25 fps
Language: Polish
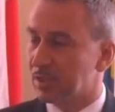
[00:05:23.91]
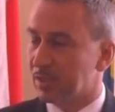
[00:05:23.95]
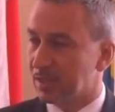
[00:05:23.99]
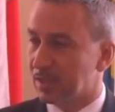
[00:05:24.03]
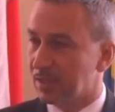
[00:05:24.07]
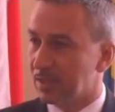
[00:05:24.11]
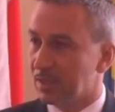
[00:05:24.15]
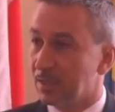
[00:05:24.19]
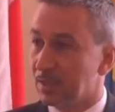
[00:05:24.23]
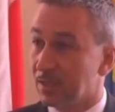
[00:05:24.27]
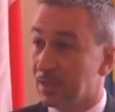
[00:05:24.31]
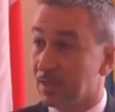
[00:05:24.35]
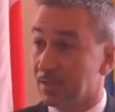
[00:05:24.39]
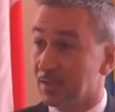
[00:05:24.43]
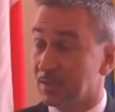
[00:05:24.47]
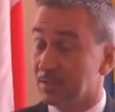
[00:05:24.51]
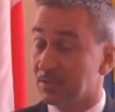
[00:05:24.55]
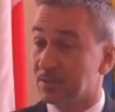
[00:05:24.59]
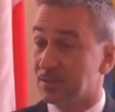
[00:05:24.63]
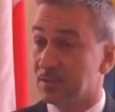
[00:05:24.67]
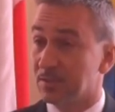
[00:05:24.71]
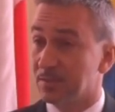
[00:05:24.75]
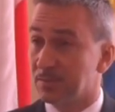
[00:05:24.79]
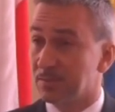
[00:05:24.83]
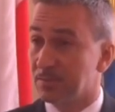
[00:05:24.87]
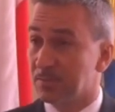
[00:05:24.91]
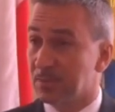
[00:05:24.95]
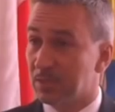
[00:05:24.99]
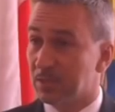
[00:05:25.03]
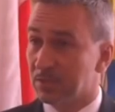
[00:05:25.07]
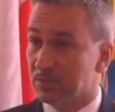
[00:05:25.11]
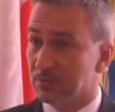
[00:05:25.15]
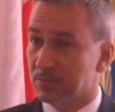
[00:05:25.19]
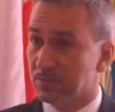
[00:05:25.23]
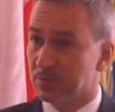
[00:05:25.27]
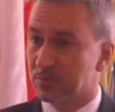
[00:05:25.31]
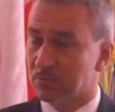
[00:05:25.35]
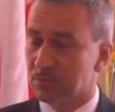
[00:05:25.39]
kilkanaście
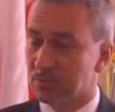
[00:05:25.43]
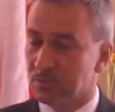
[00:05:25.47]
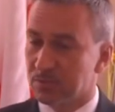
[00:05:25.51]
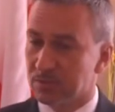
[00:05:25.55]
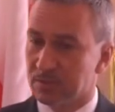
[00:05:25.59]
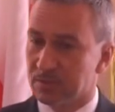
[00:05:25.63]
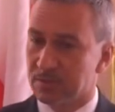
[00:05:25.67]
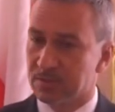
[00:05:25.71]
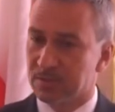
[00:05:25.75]
milionów złotych.